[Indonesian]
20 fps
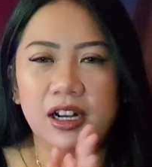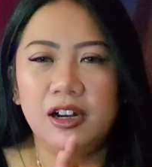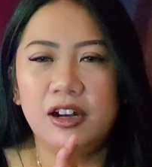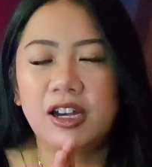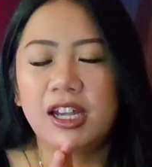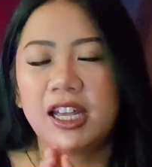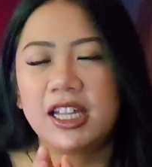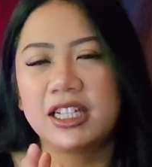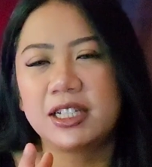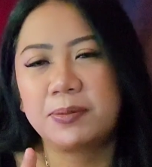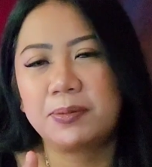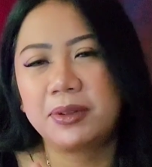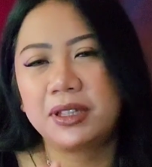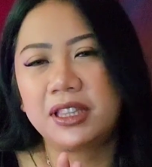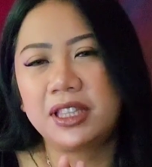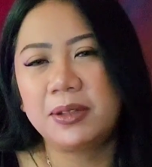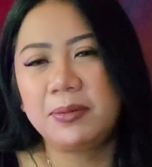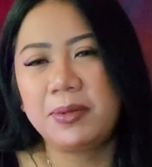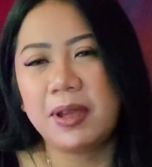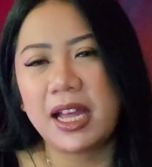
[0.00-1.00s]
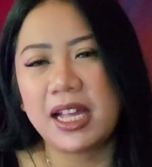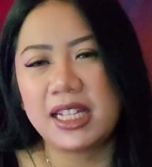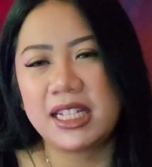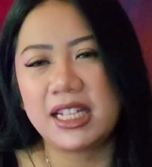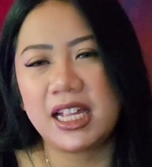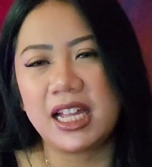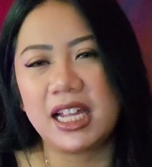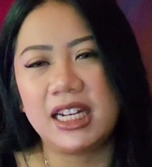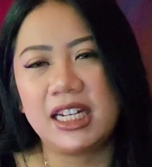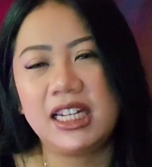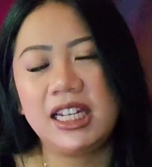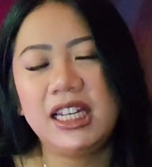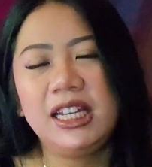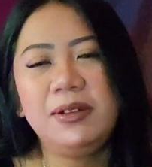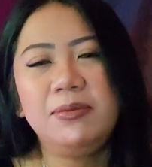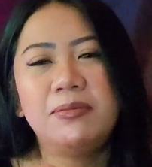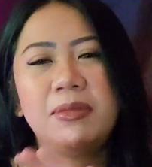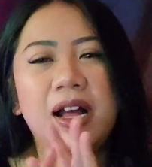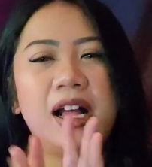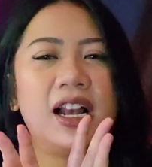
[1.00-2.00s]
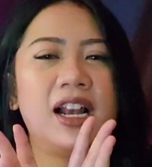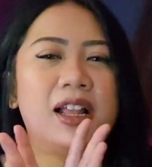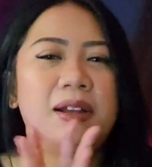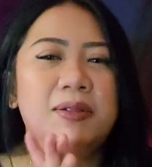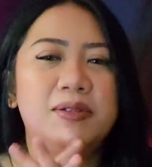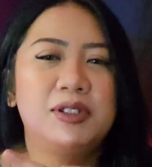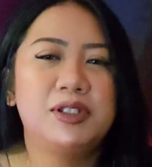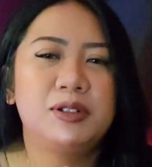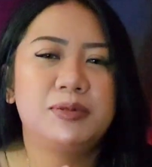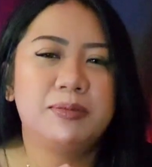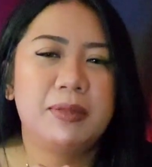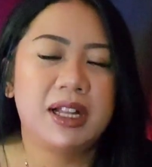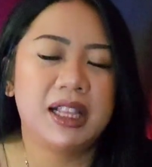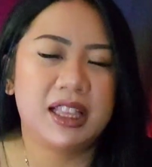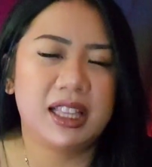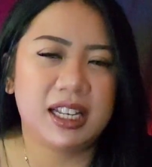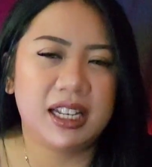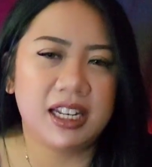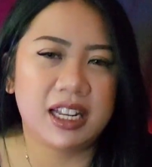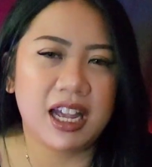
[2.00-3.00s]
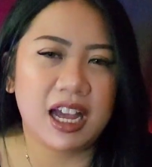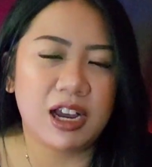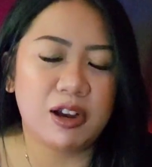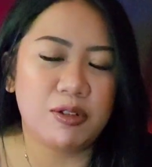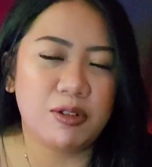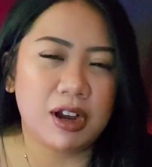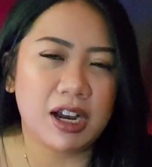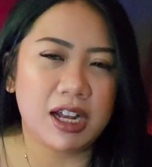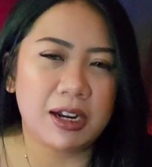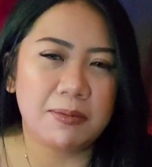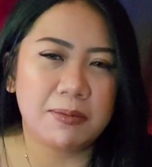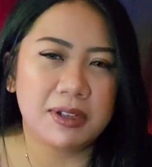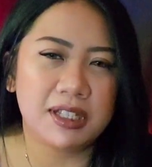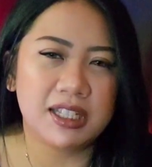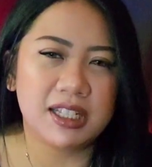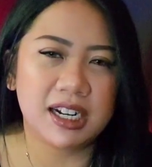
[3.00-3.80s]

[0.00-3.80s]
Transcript: Oke, seperti biasa di malam Jumat ini aku akan